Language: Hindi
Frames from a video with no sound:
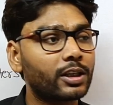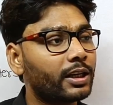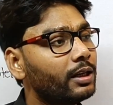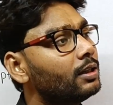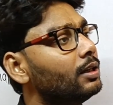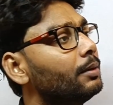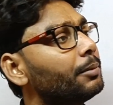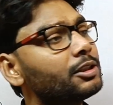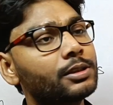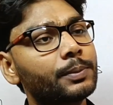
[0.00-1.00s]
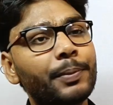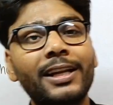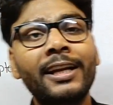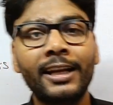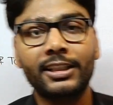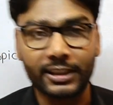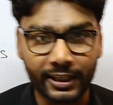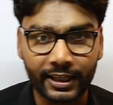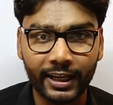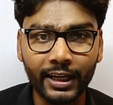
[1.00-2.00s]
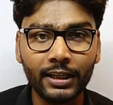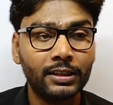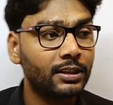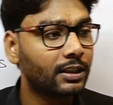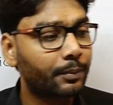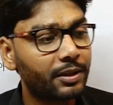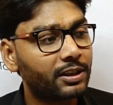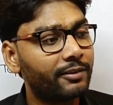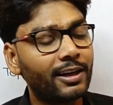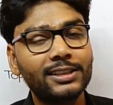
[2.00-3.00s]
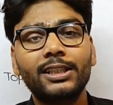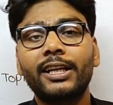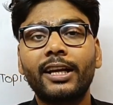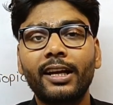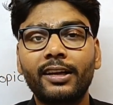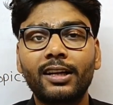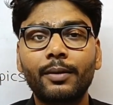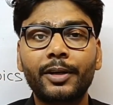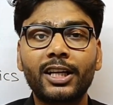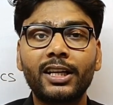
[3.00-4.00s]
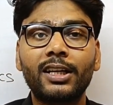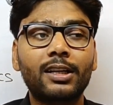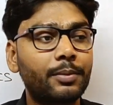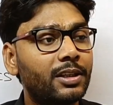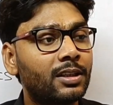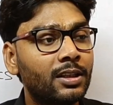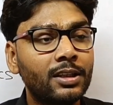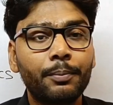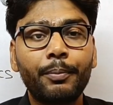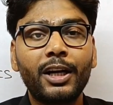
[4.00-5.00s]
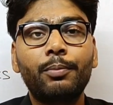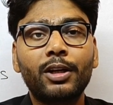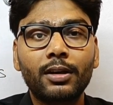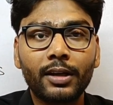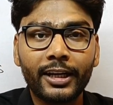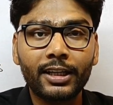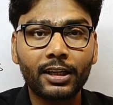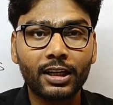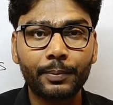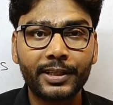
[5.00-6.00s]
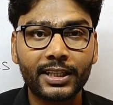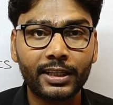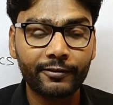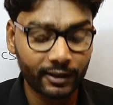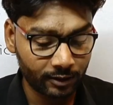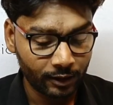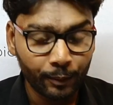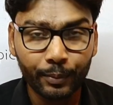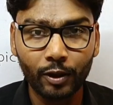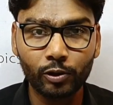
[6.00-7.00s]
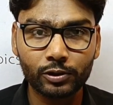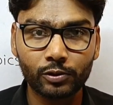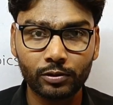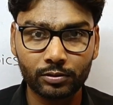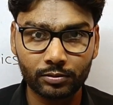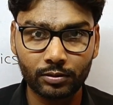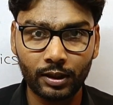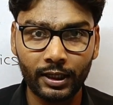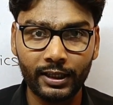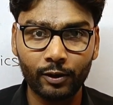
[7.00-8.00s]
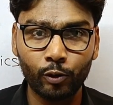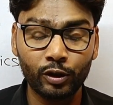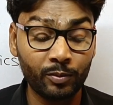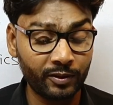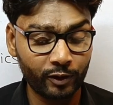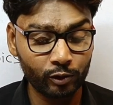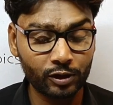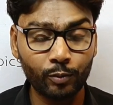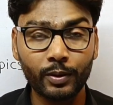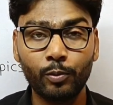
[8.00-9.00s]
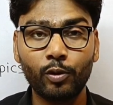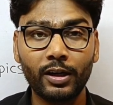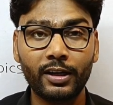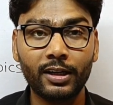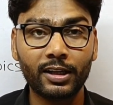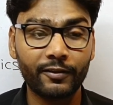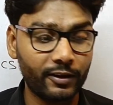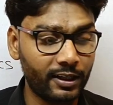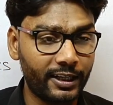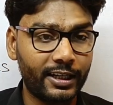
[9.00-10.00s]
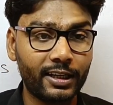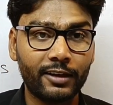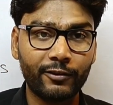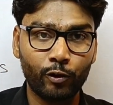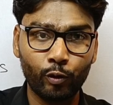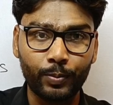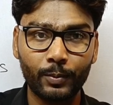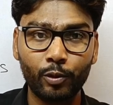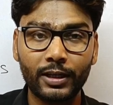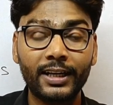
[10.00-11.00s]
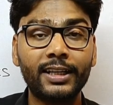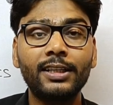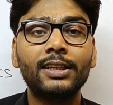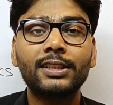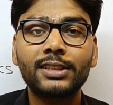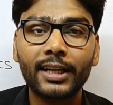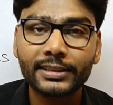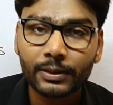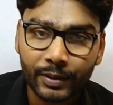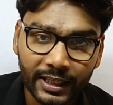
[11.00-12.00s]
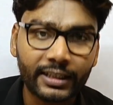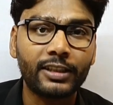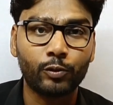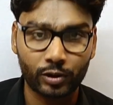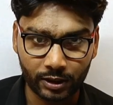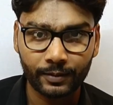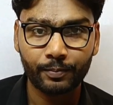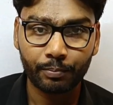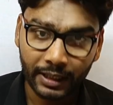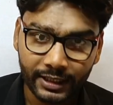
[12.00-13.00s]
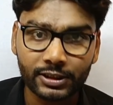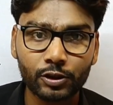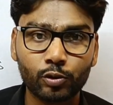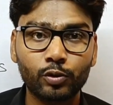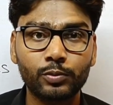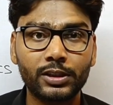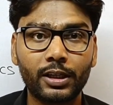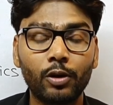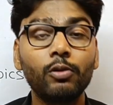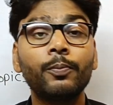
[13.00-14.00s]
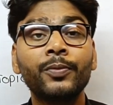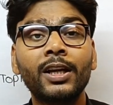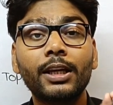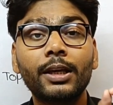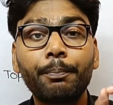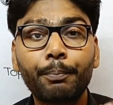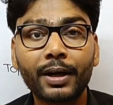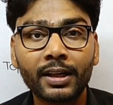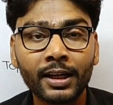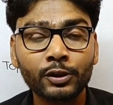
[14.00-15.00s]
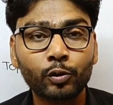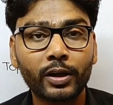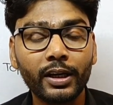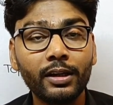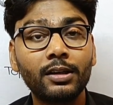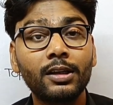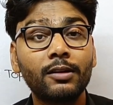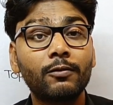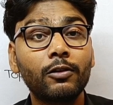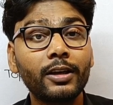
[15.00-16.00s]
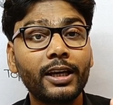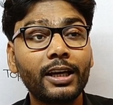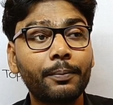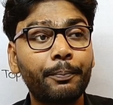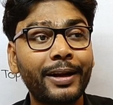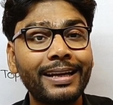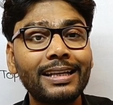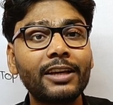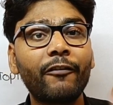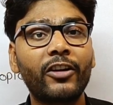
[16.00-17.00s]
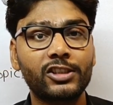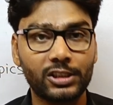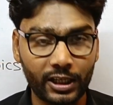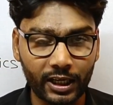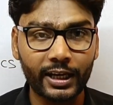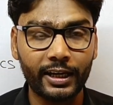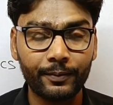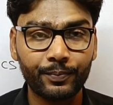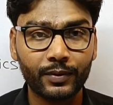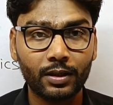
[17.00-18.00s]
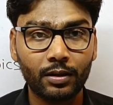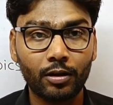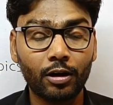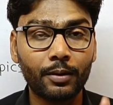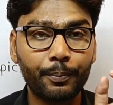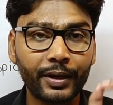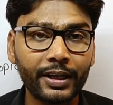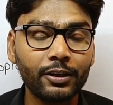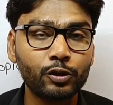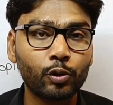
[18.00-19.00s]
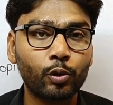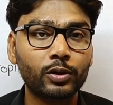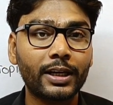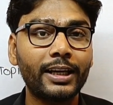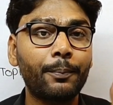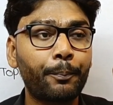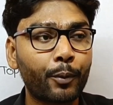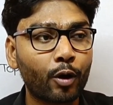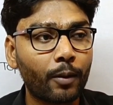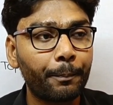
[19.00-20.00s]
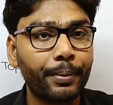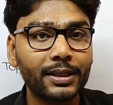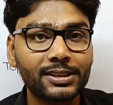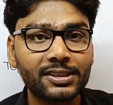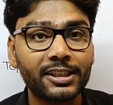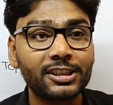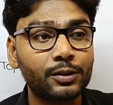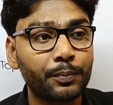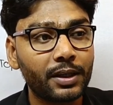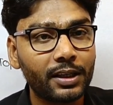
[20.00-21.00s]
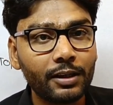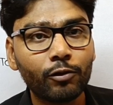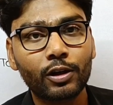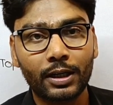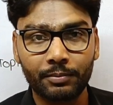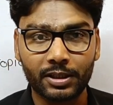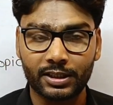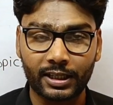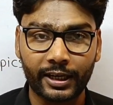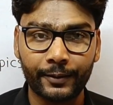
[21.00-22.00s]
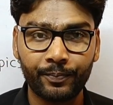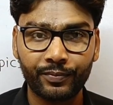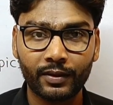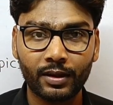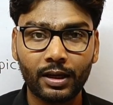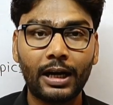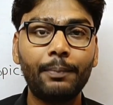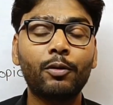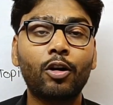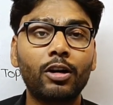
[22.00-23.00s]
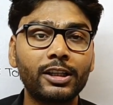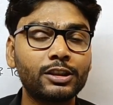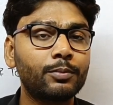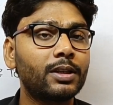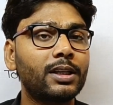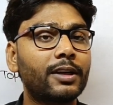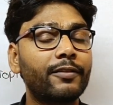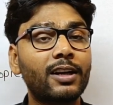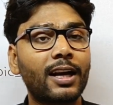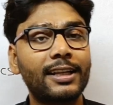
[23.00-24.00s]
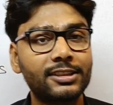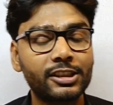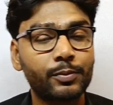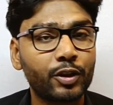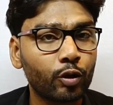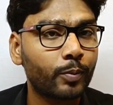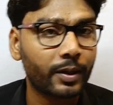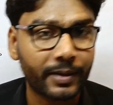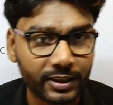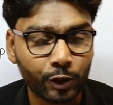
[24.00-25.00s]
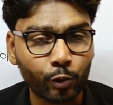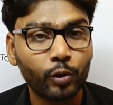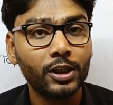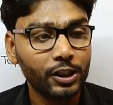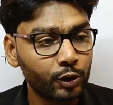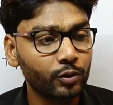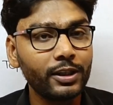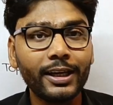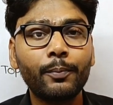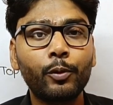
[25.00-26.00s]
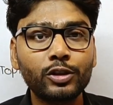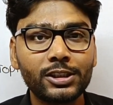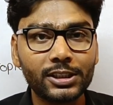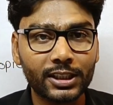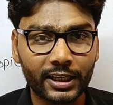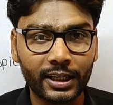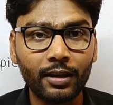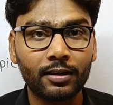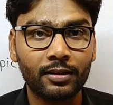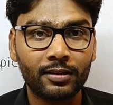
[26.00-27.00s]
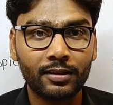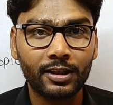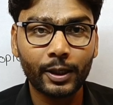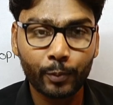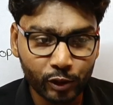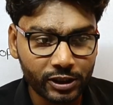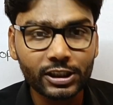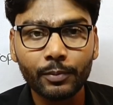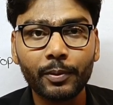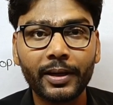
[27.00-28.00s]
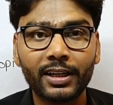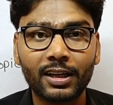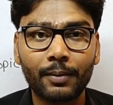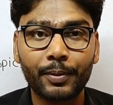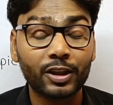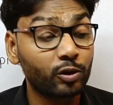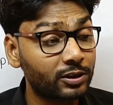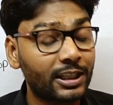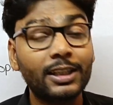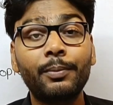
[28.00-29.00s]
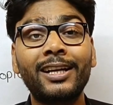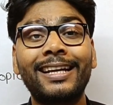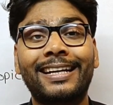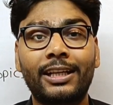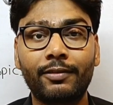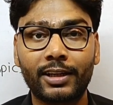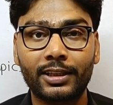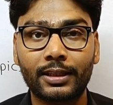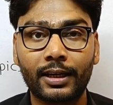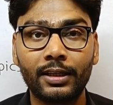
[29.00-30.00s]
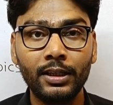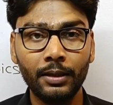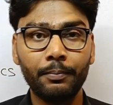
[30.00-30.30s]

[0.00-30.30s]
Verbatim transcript: होते हैं बस पढ़ने लगते हैं है ना कभी दीवार से टेक लेकर के पढ़ रहे हैं कभी बेड पर लेट करके पढ़ रहे हैं फिर पिलोज को ले लिया गोद में फिर उसके ऊपर बुक लेकर के फिर लेट गए फिर ऊपर बुक आ गई सर ऐसे पढ़ाई नहीं होती पहली चीज तो तुम सीख लो कि पढ़ना जो है वो एक ब्रेन की फंक्शनिंग है और ब्रेन जो होता है एक प्रॉपर स्टेज में ही वो काम करता है आप कॉलेज में या फिर क्लासेस में क्यों पढ़ पाते हो क्योंकि एक पोजीशन है ना एक पोजीशन में बैठकर आप पढ़ते हो ज़्यादा ब्रेन एक्टिव रहता है